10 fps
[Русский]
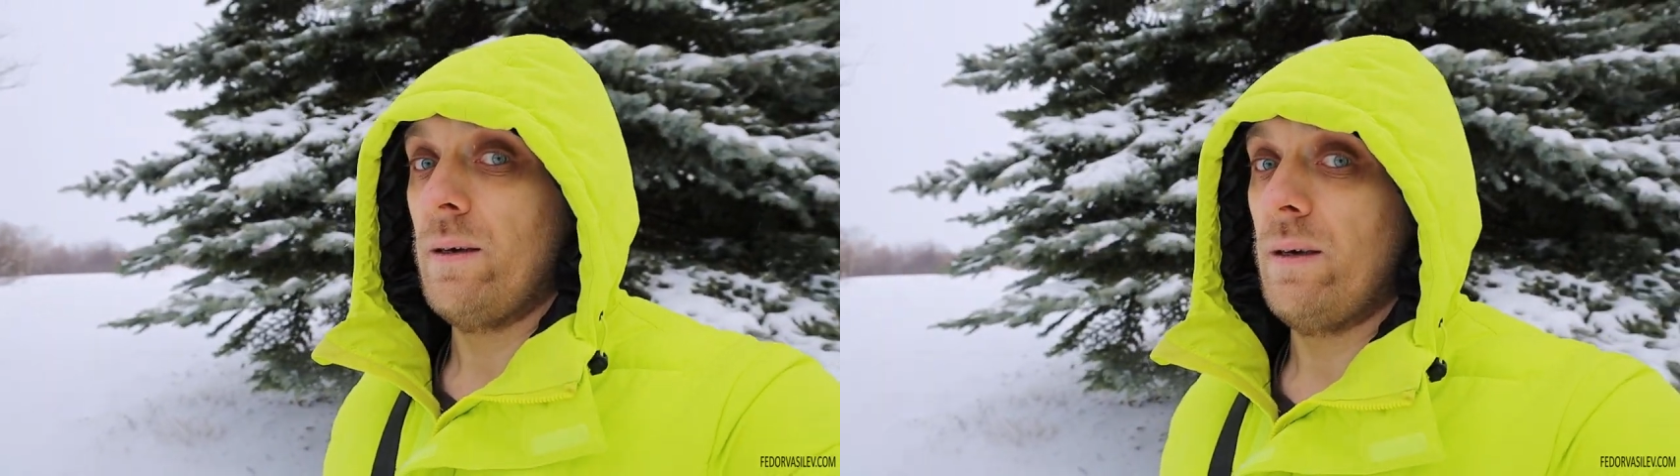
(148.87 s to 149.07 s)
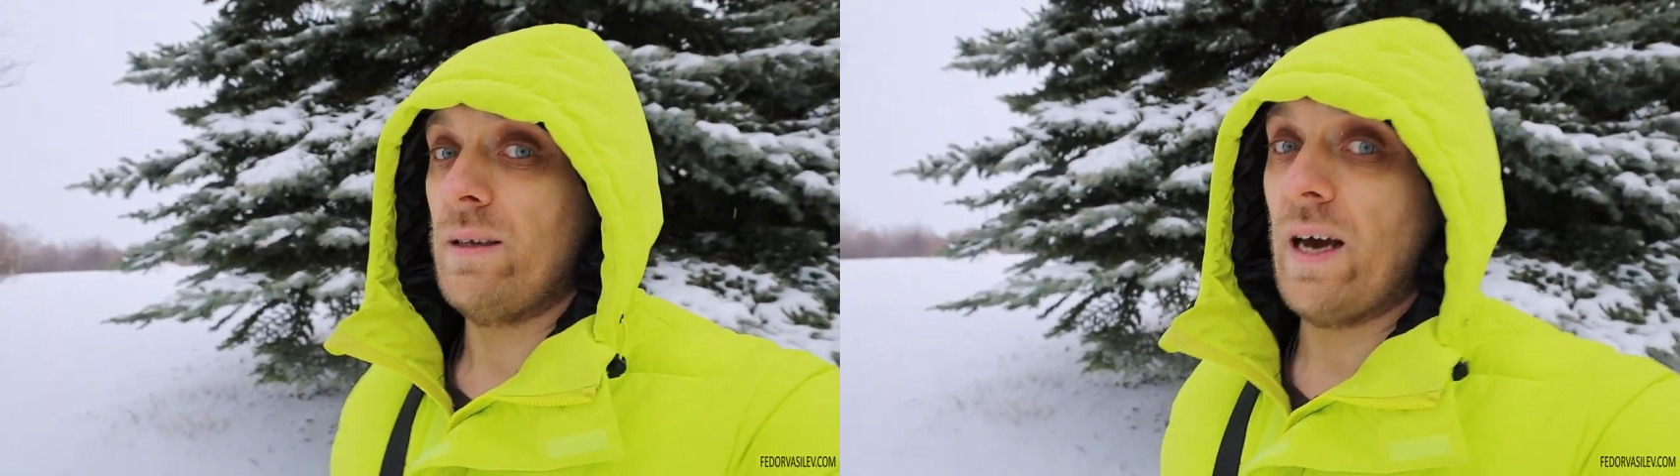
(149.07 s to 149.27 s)

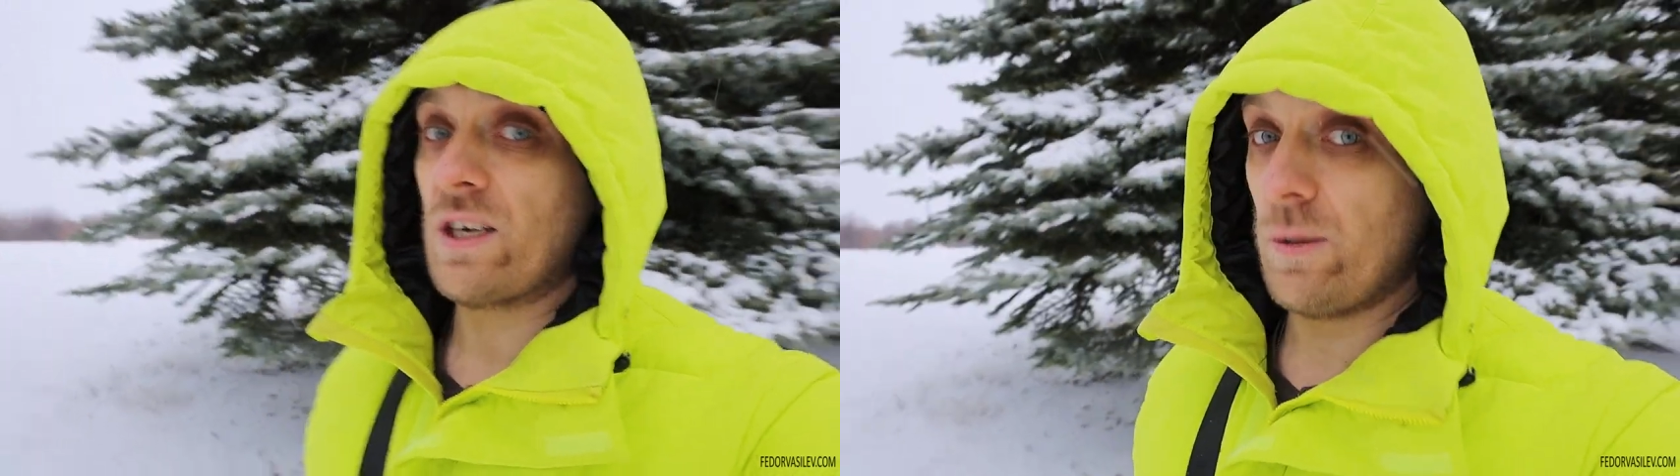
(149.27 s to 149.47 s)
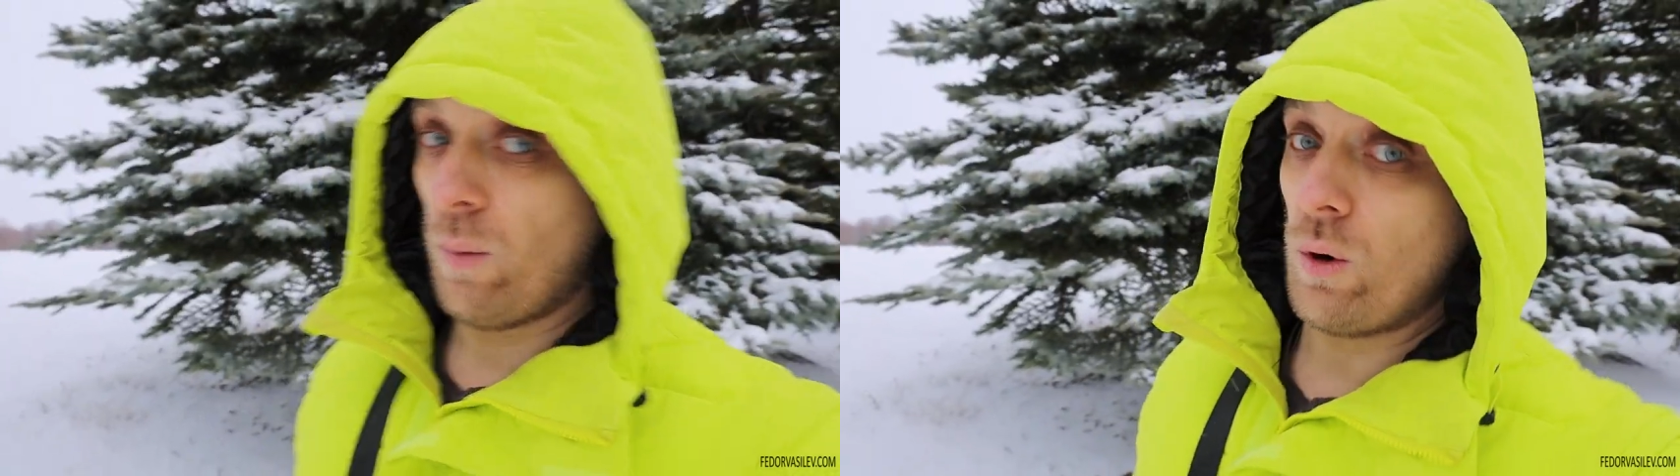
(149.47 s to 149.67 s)
И
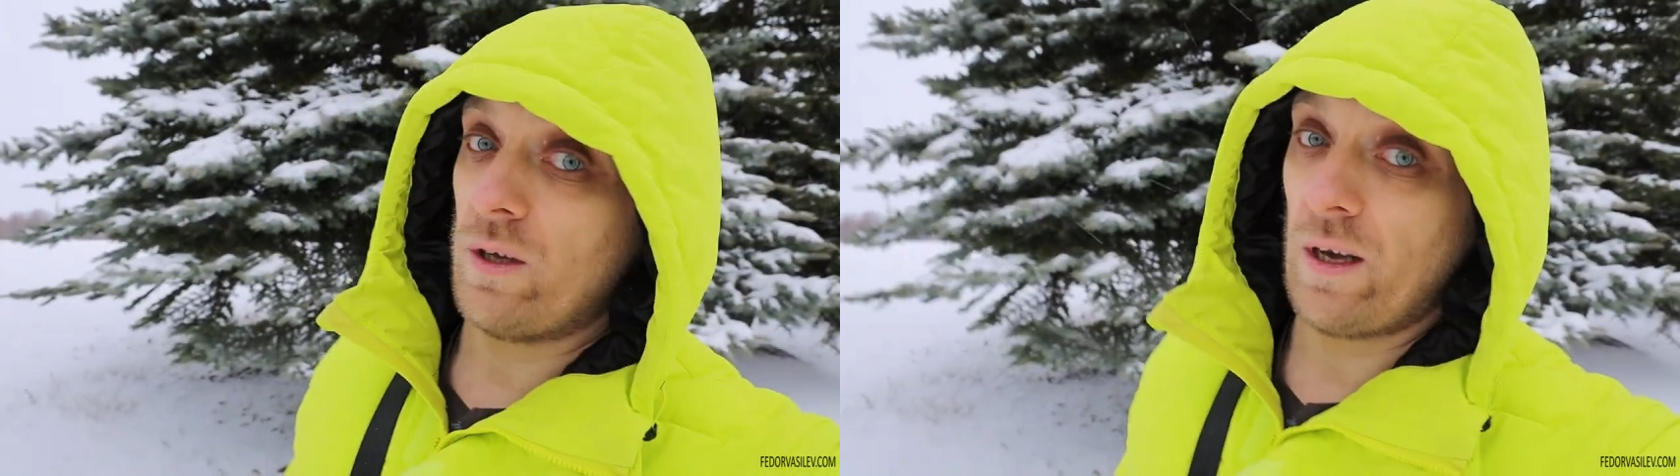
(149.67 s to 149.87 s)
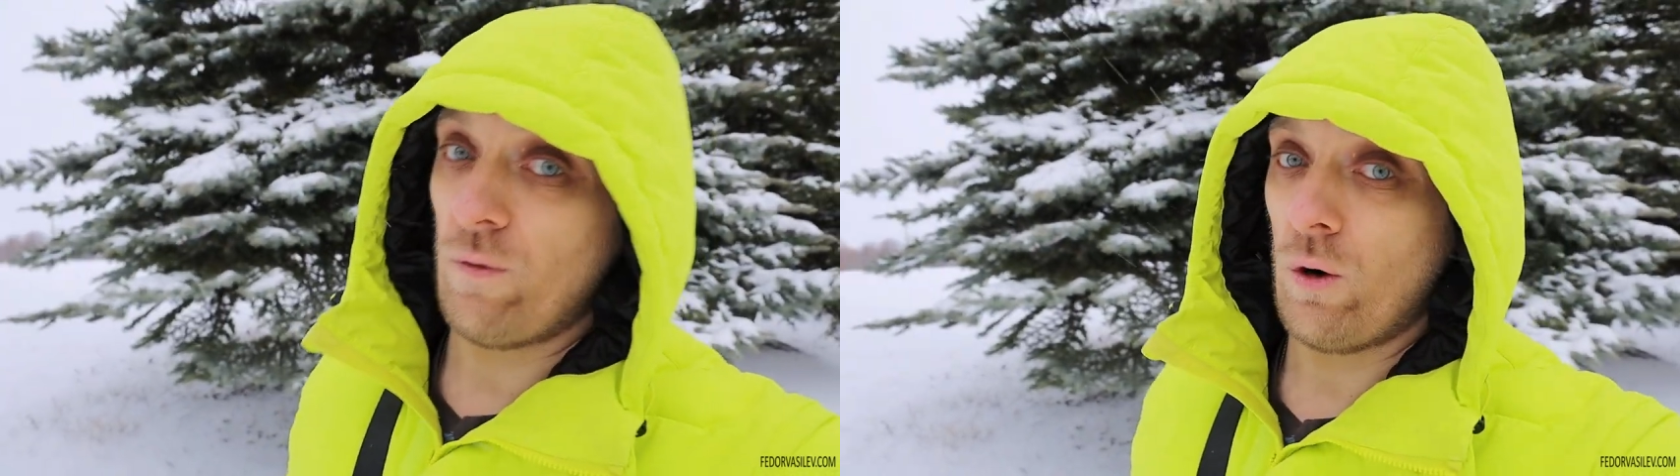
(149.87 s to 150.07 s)
даже более
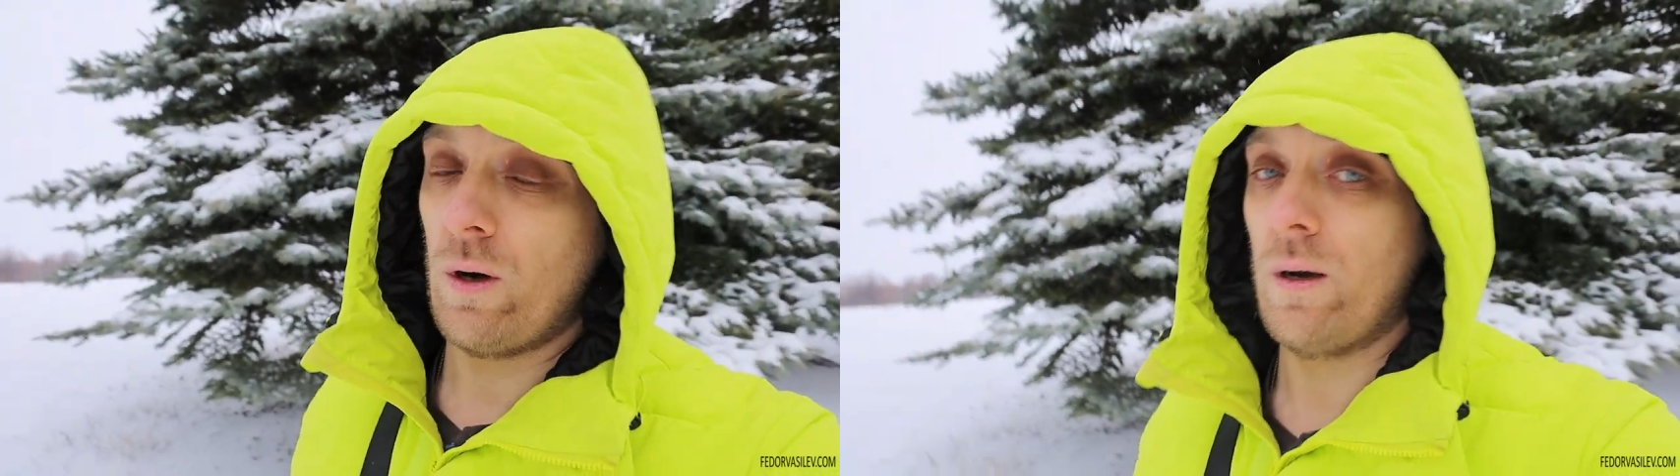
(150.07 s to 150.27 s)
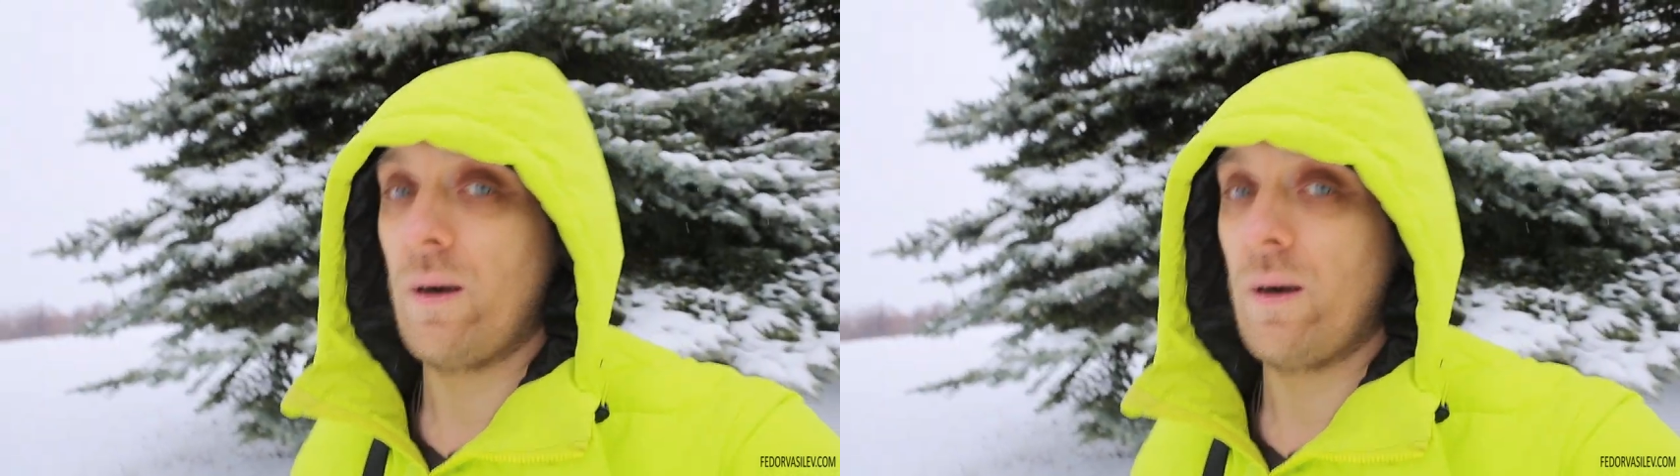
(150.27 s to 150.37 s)
того,